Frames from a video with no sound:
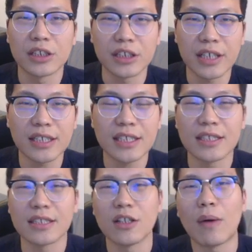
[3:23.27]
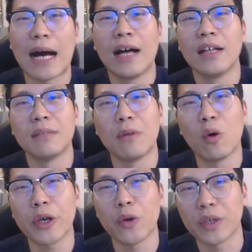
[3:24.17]
直接弃子的话，那么
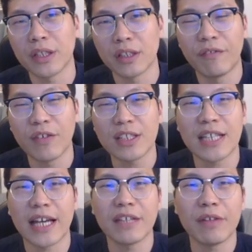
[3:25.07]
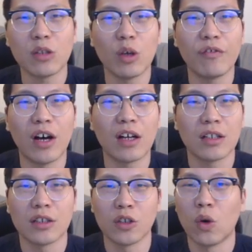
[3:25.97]
会有一定的风险，因为对
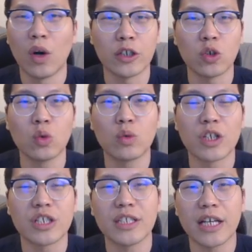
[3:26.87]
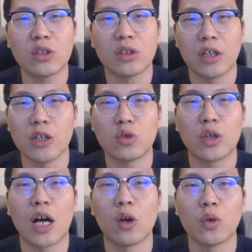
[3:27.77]
方有很充足的时间可以
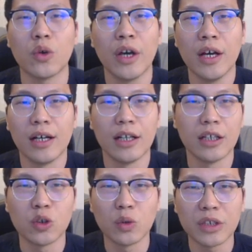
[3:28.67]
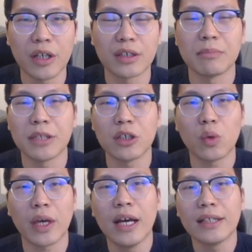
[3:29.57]
去考虑，呃，究竟要怎么应
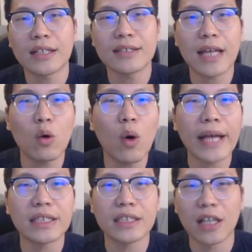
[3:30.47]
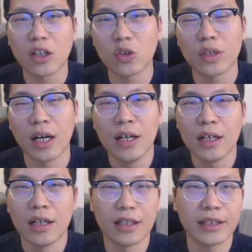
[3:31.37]
对。但是在快棋当中呢，
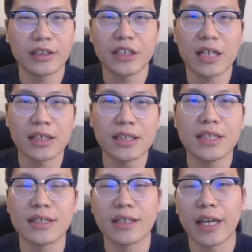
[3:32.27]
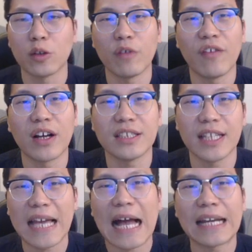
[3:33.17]
呃，这样的弃子给对方一
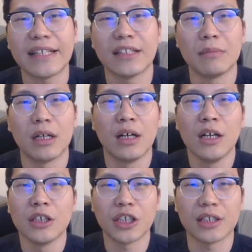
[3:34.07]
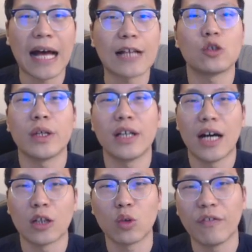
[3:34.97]
些压力，那么这个他觉得
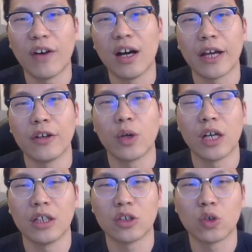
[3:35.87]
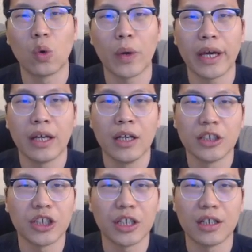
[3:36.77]
啊，对方很有可能就会
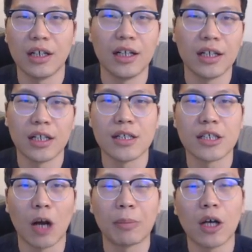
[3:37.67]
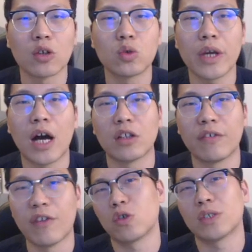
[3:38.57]
这个呃找不到最好
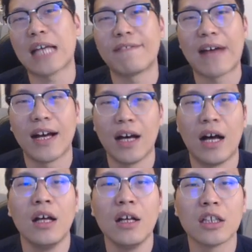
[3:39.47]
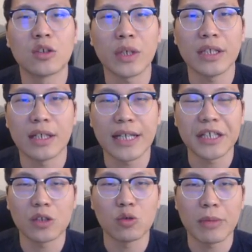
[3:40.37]
的防守下法啊。那所以呢，在
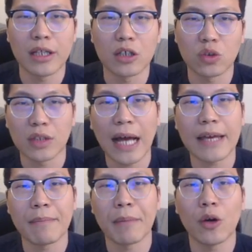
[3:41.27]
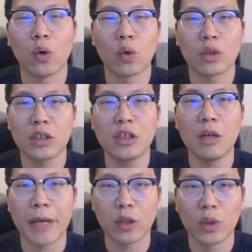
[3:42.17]
这个局面当中，他也没有
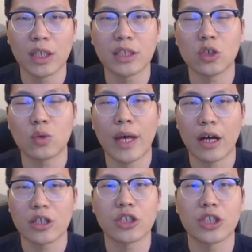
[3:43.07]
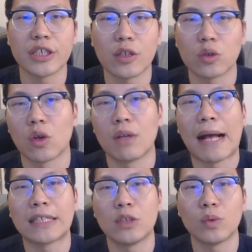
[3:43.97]
特别多的计算，而是直接就走了
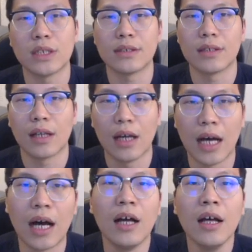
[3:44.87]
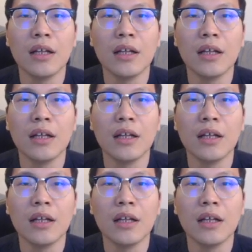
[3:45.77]
马基五弃子了啊。